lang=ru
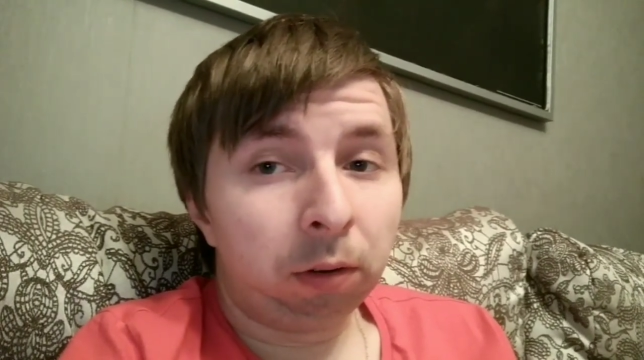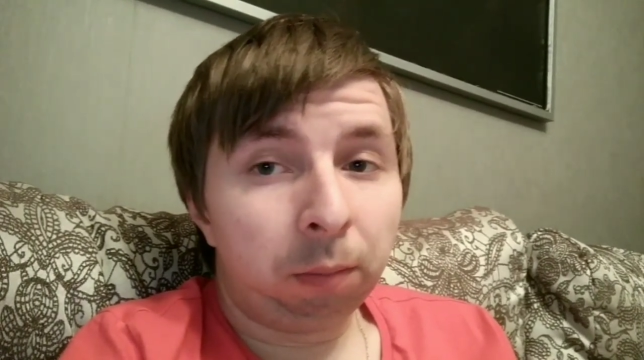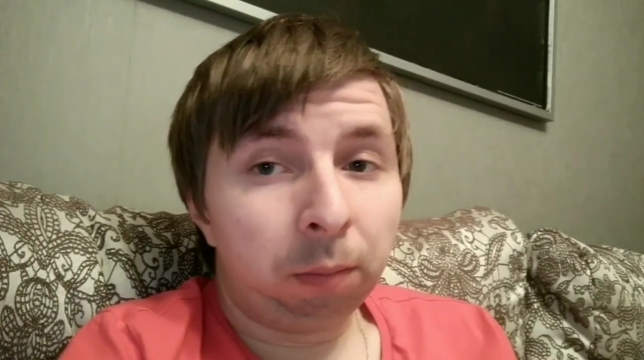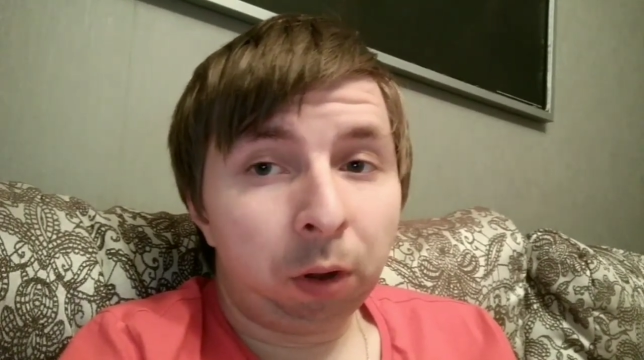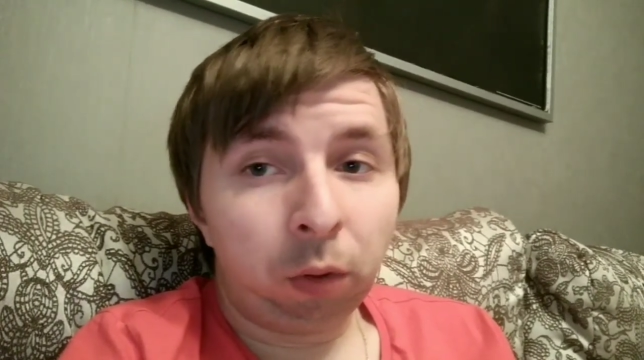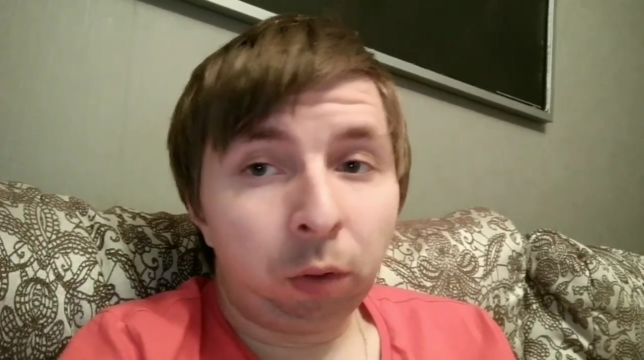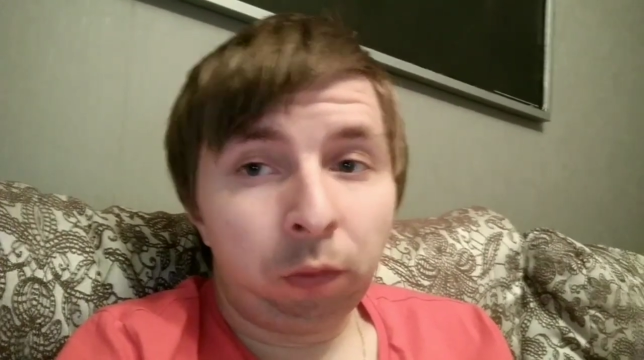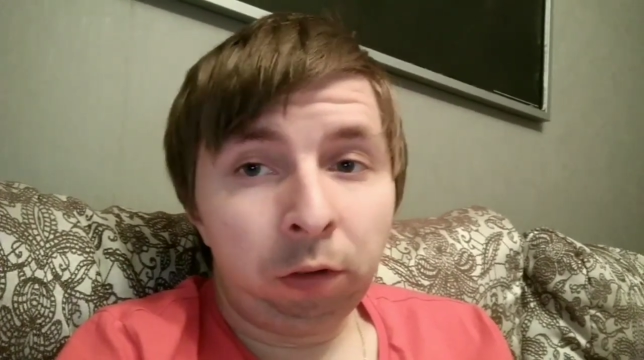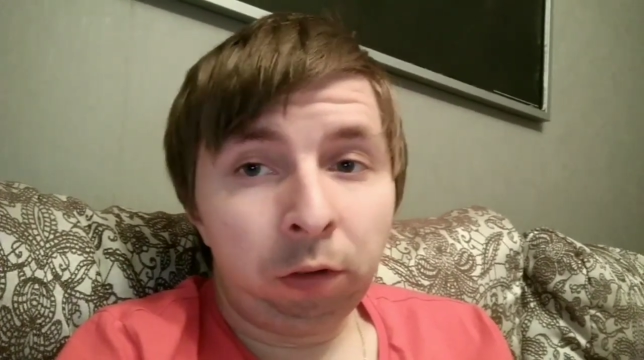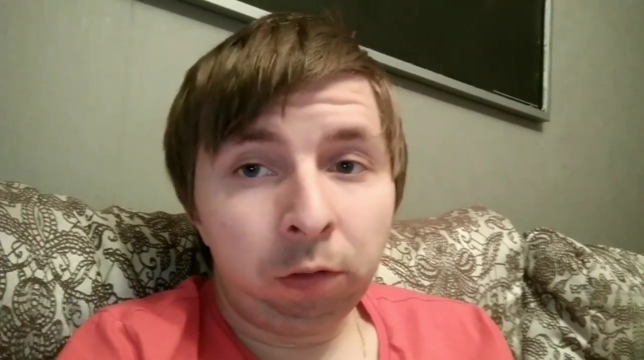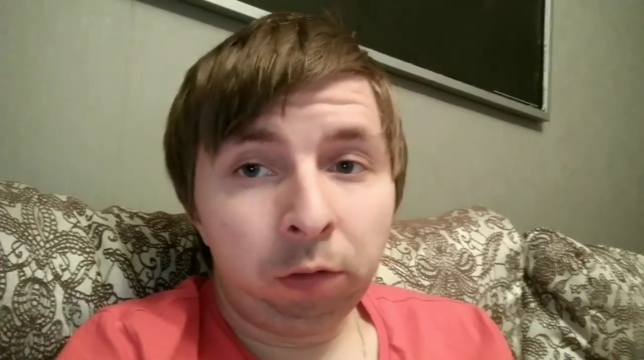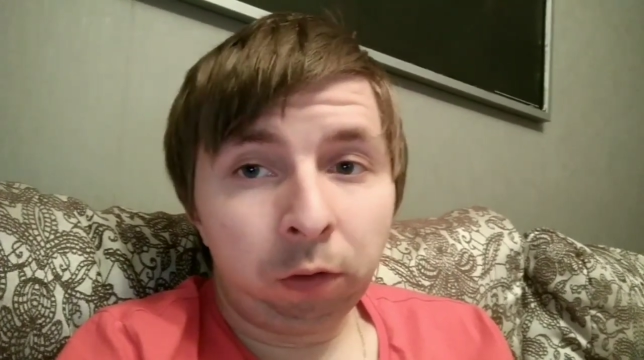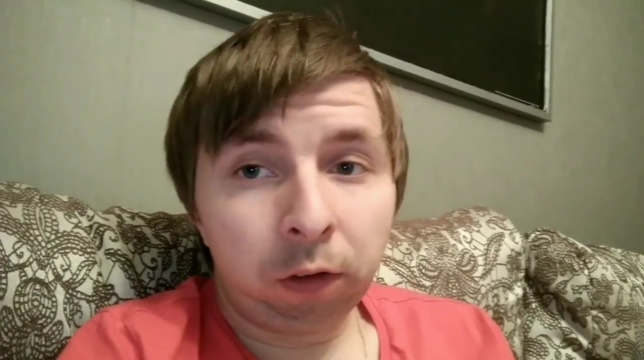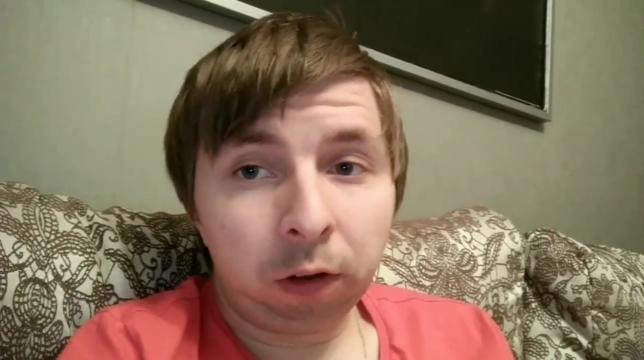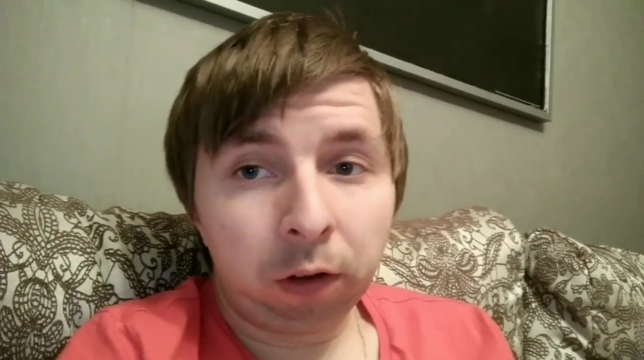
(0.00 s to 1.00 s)
мое
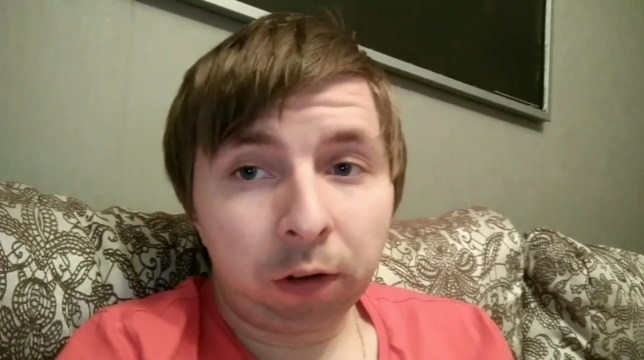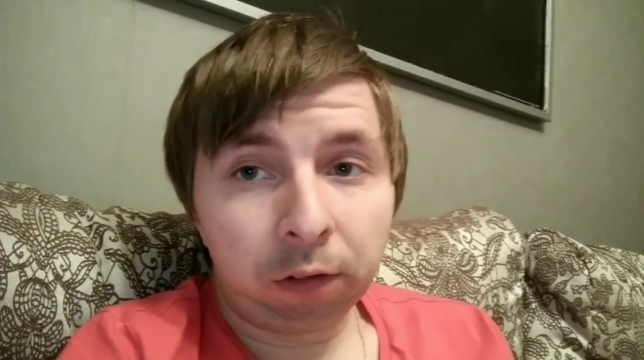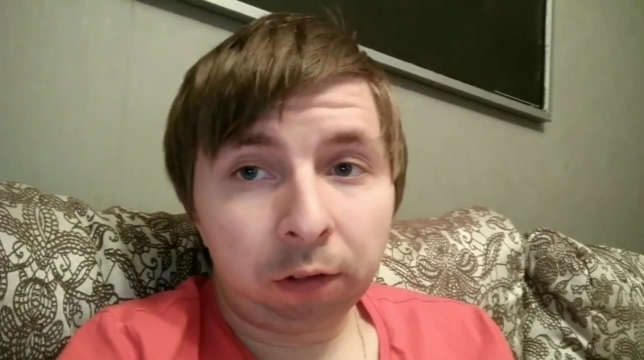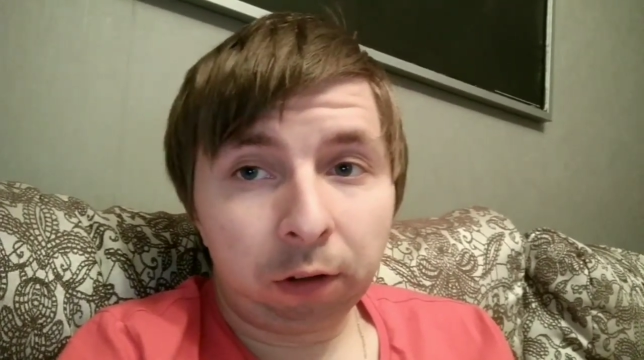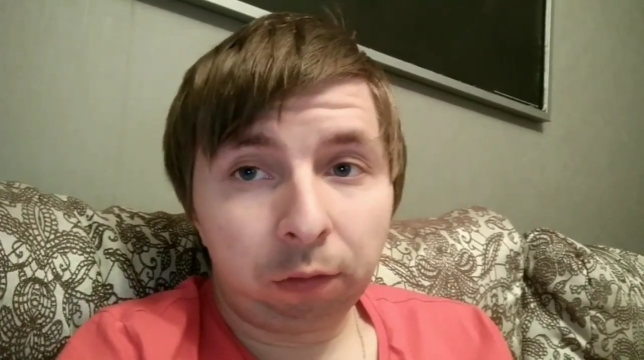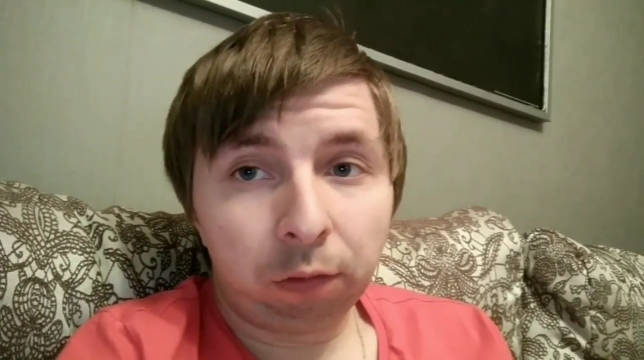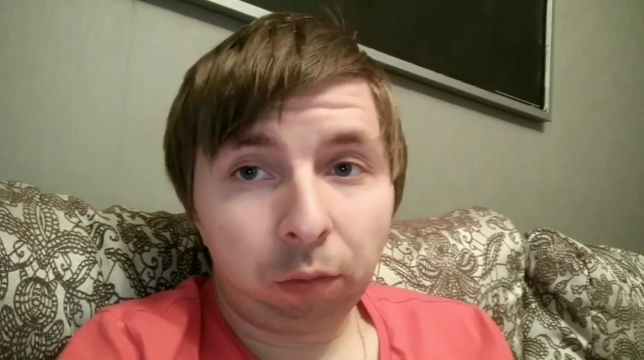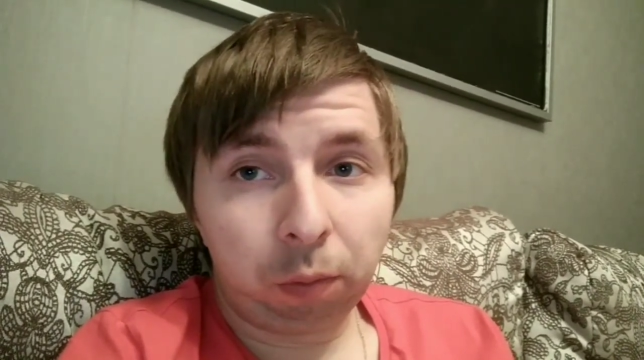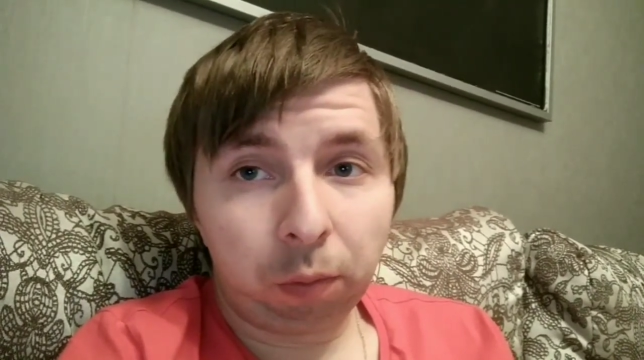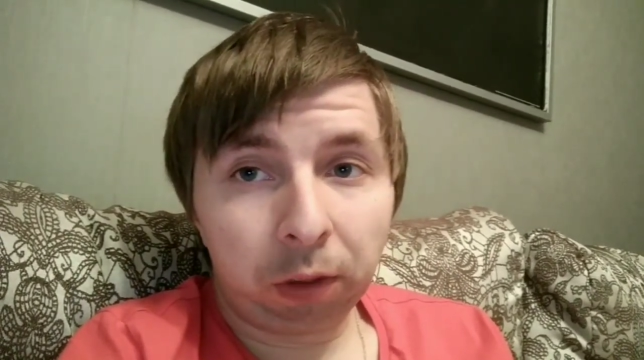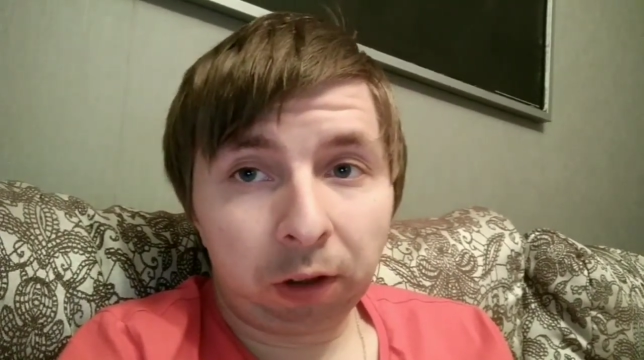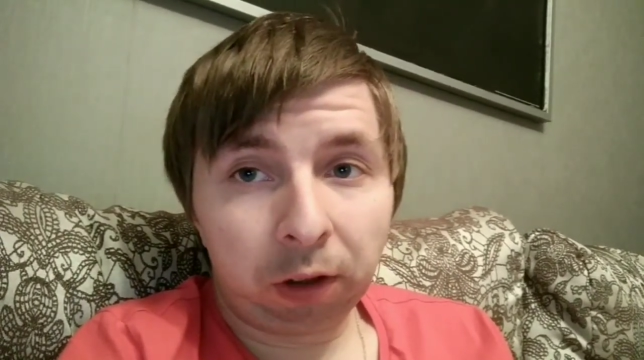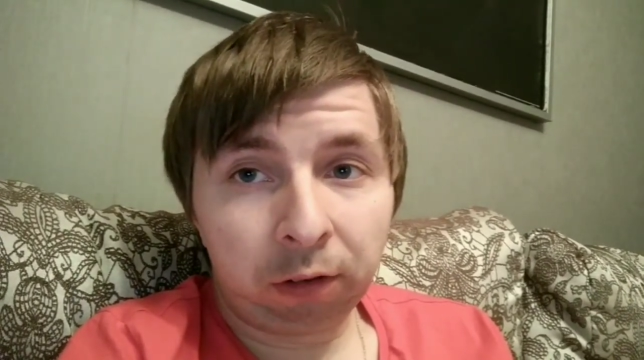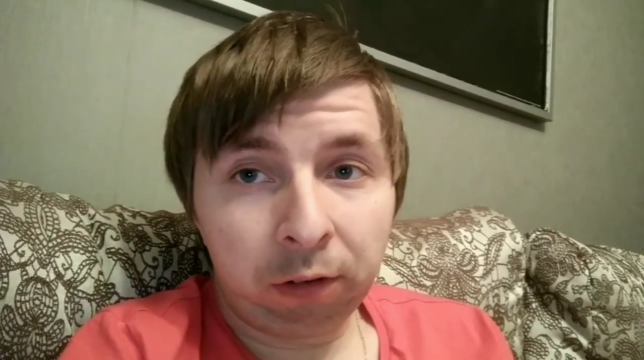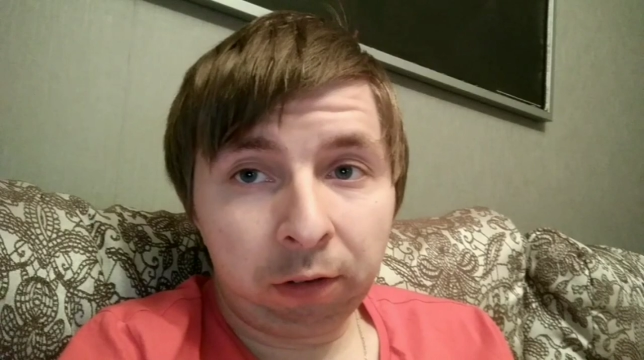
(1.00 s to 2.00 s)
видео, где я рассказываю про
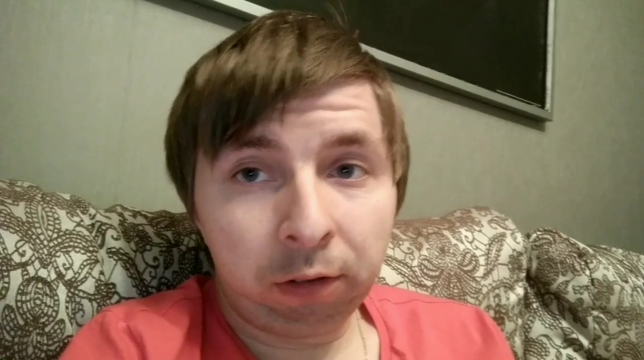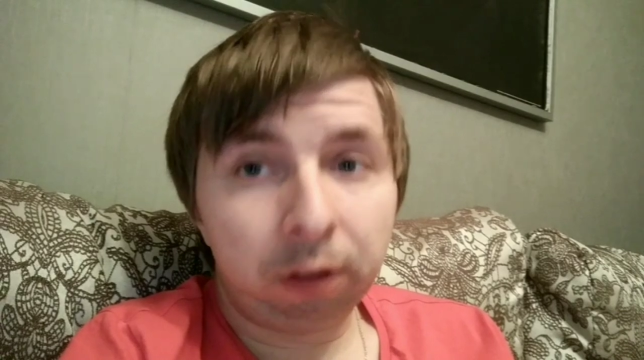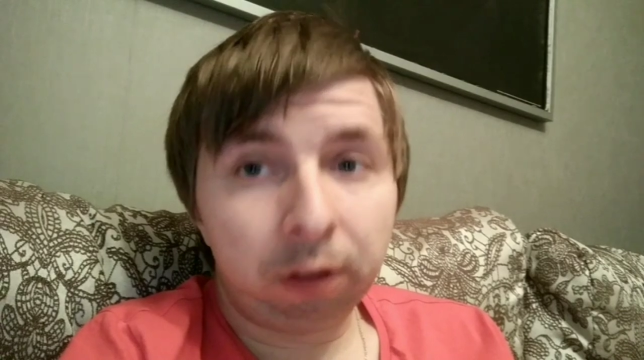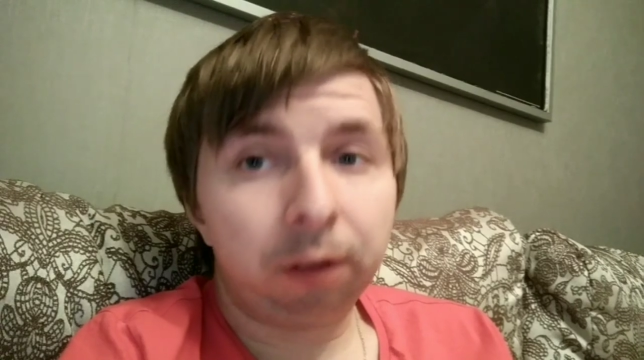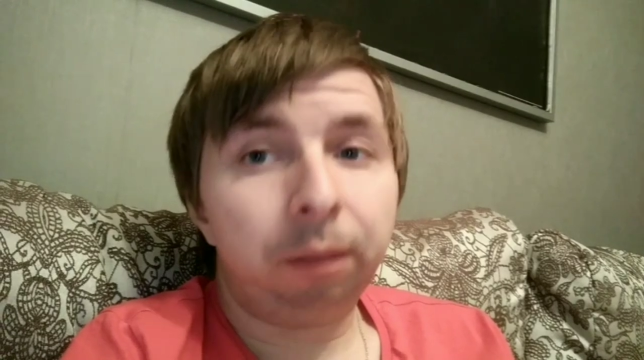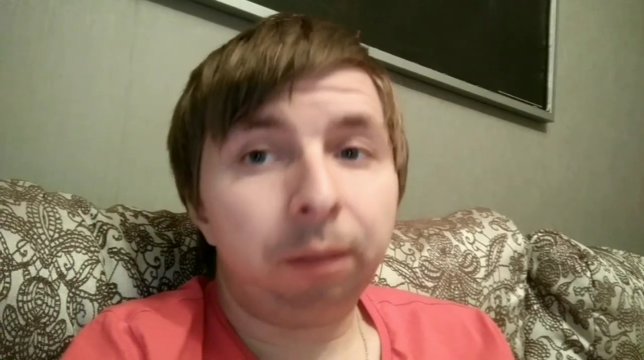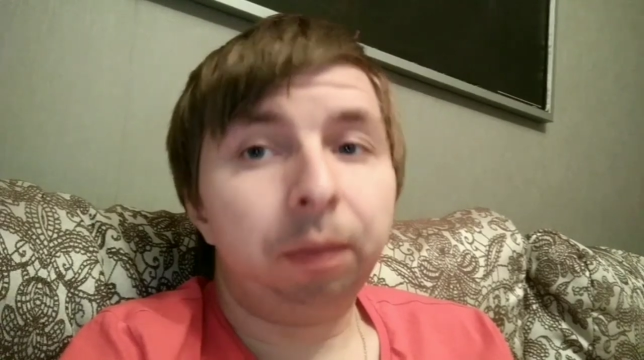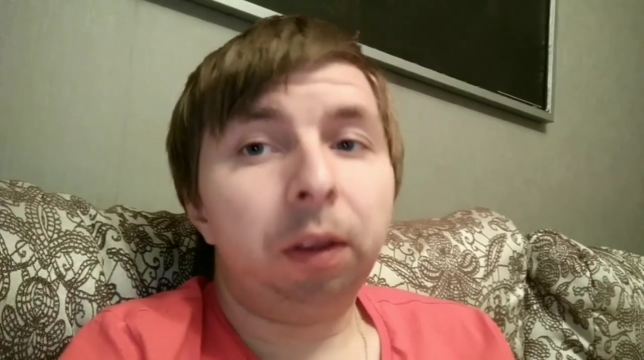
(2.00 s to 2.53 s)
таксиста,